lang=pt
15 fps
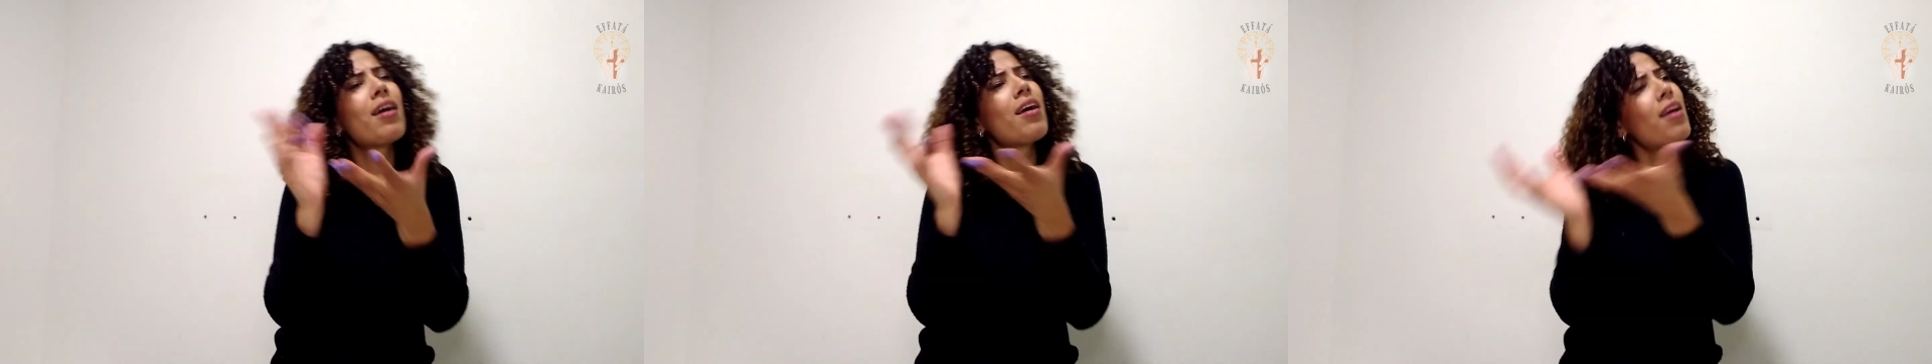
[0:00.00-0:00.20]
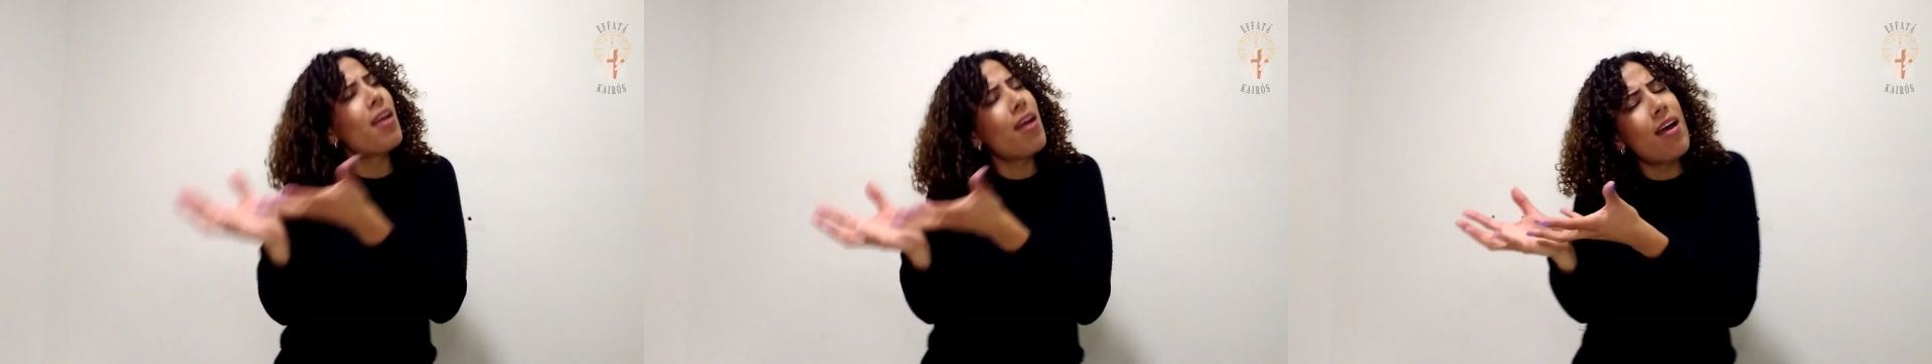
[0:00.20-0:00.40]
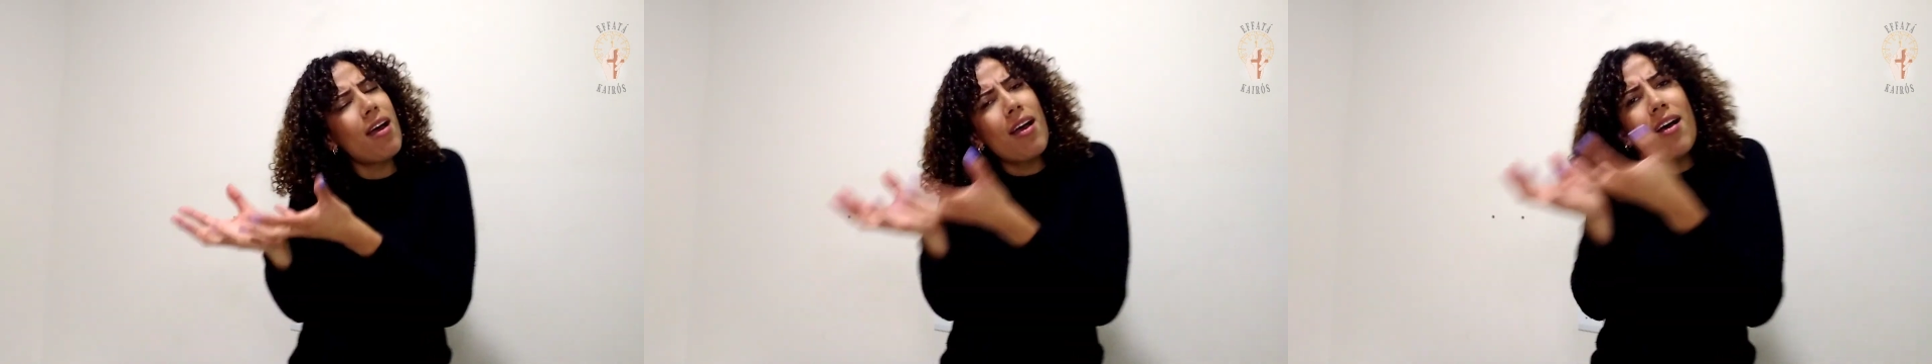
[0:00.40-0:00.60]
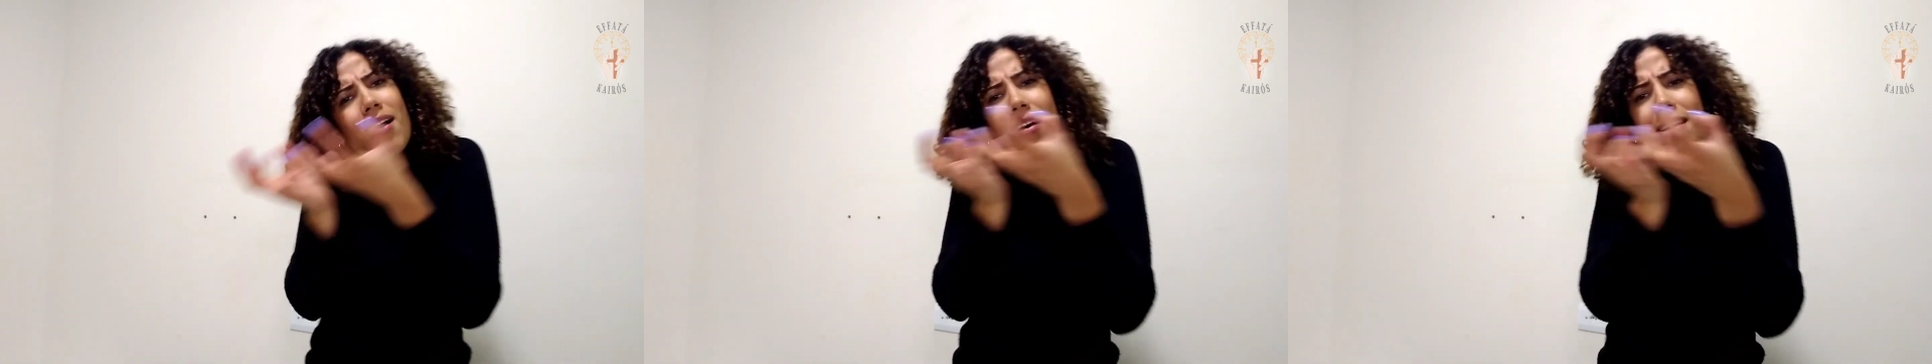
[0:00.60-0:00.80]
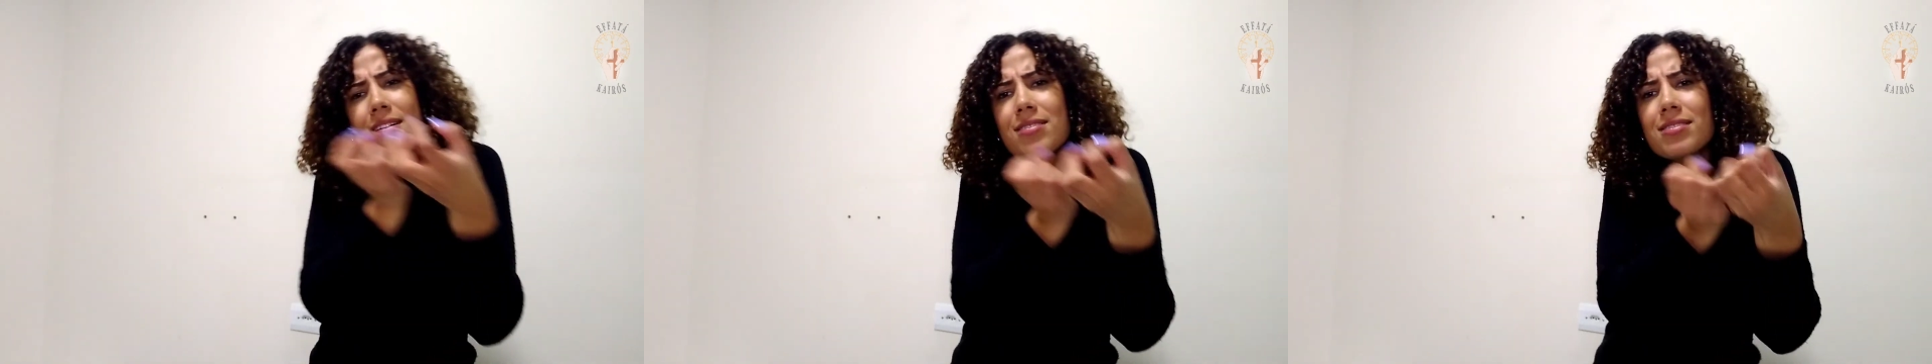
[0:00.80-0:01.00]
a
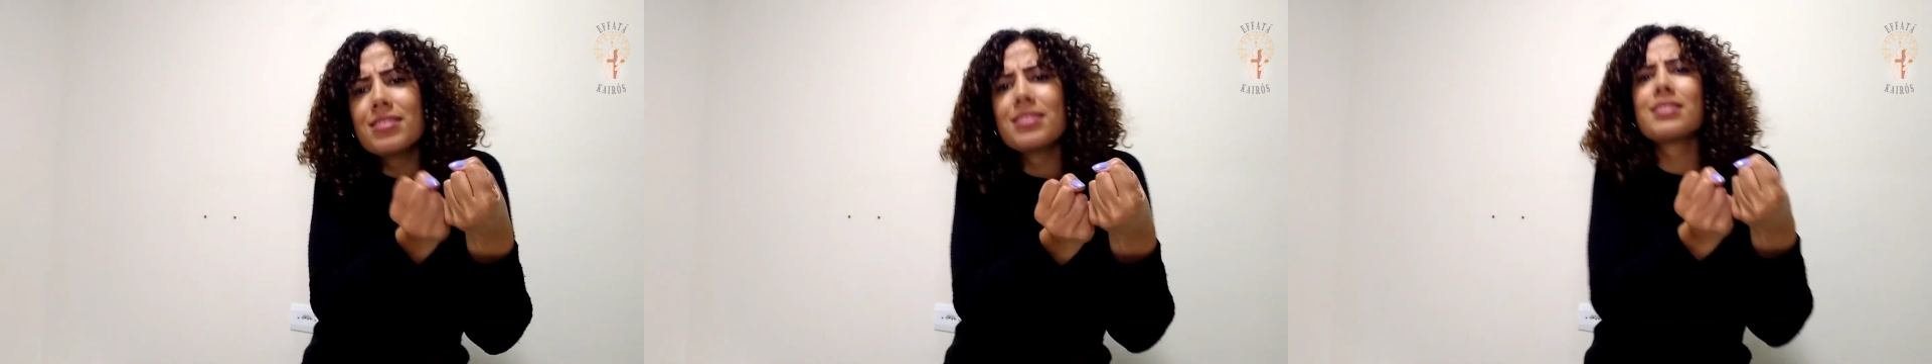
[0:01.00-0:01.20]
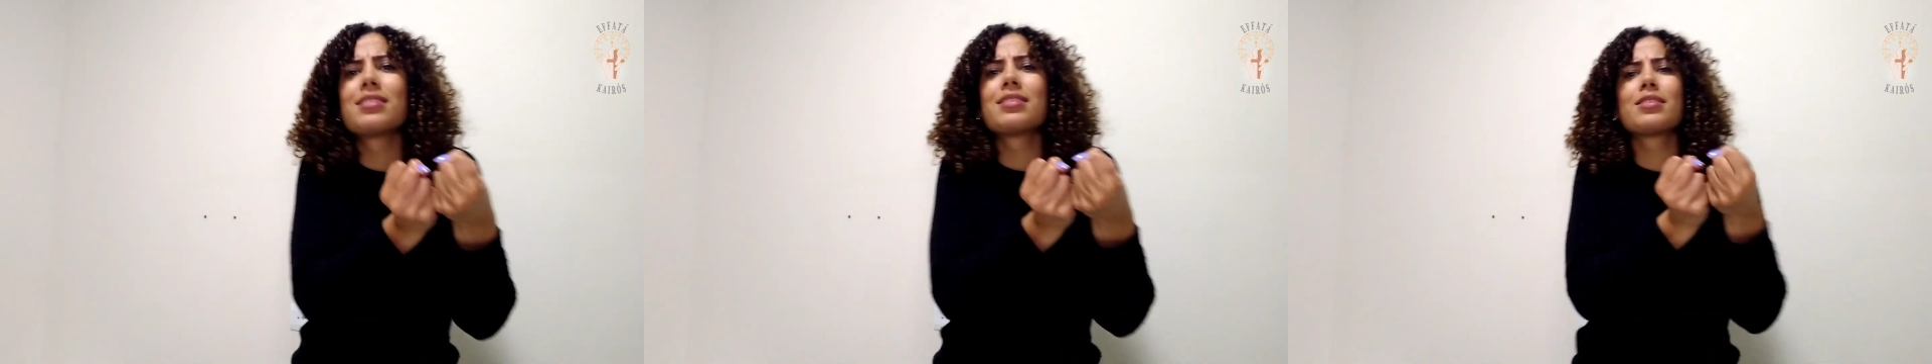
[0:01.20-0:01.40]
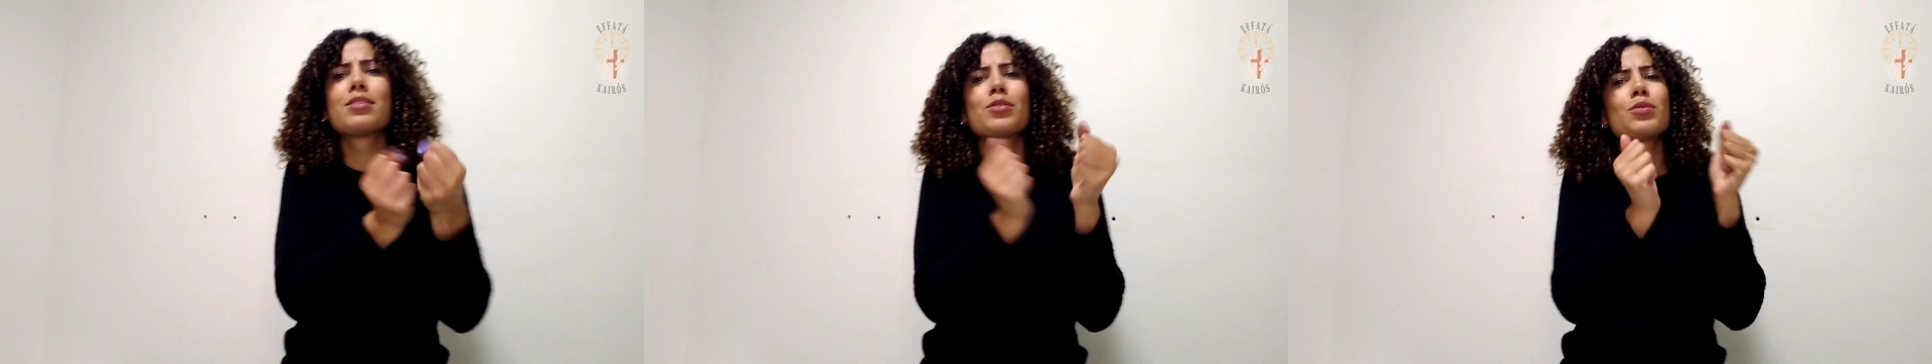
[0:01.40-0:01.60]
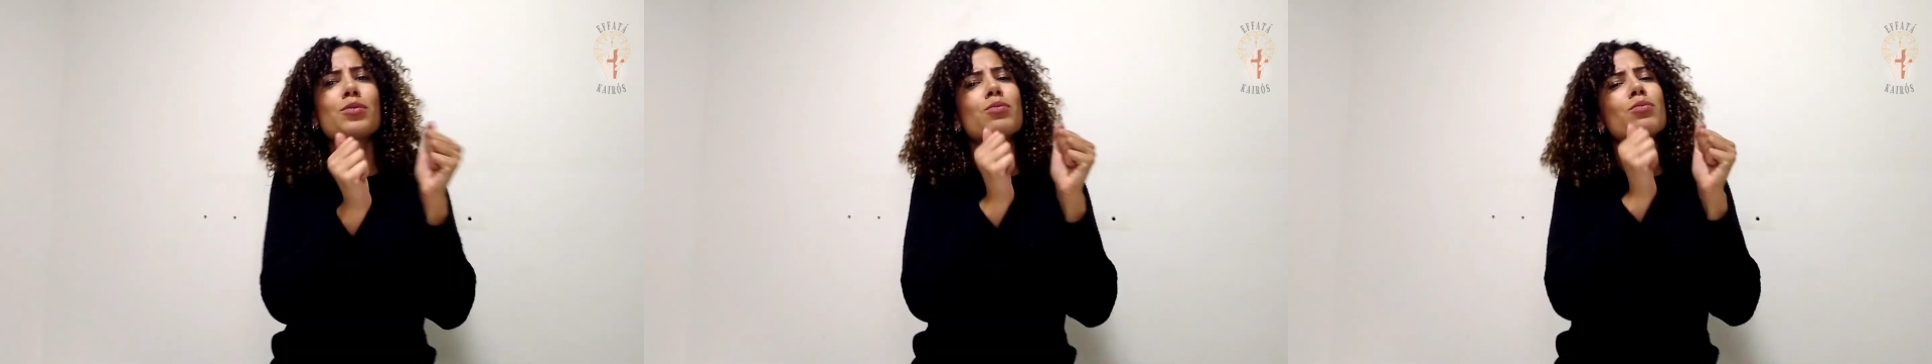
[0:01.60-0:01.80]
mim mesmo.